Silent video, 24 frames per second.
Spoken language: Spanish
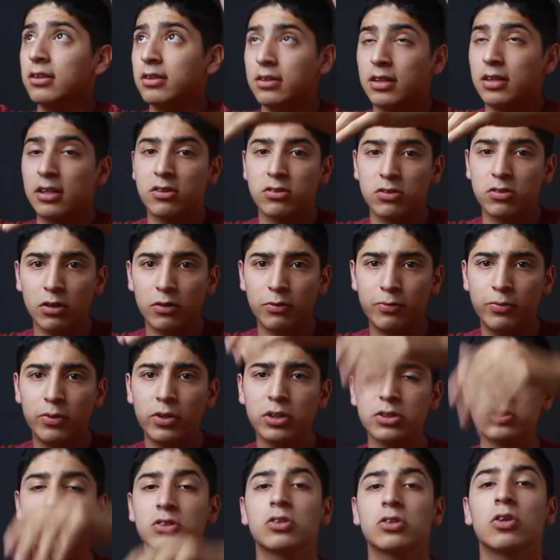del
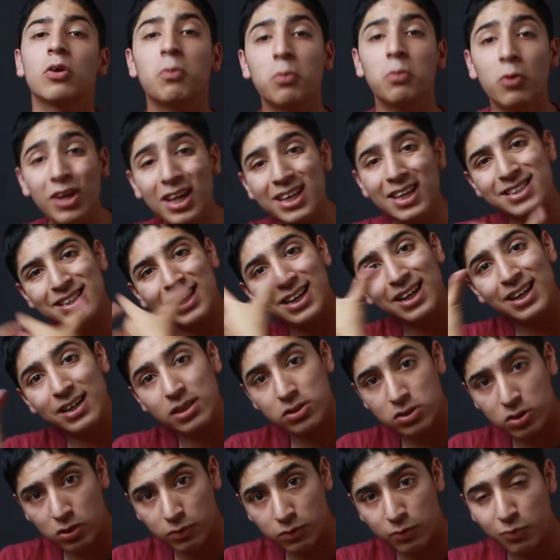softbox. No voy a sacar el
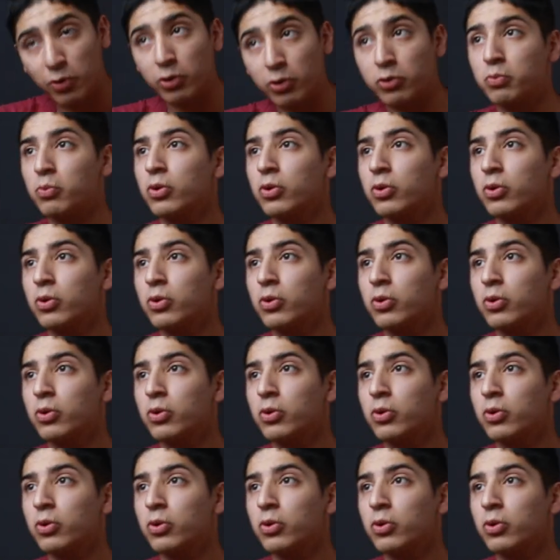softbox.